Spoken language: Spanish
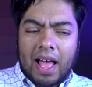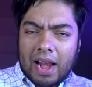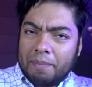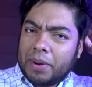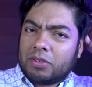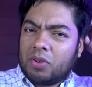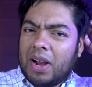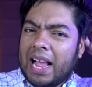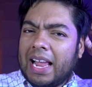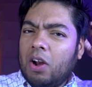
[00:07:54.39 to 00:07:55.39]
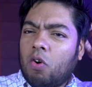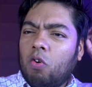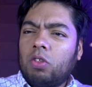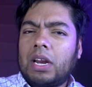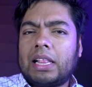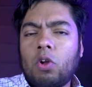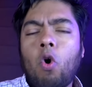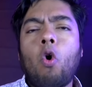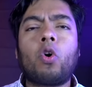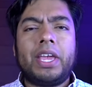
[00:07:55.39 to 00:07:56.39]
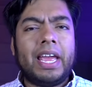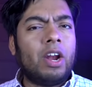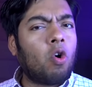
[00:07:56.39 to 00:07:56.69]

a la persona que lo contrató o quien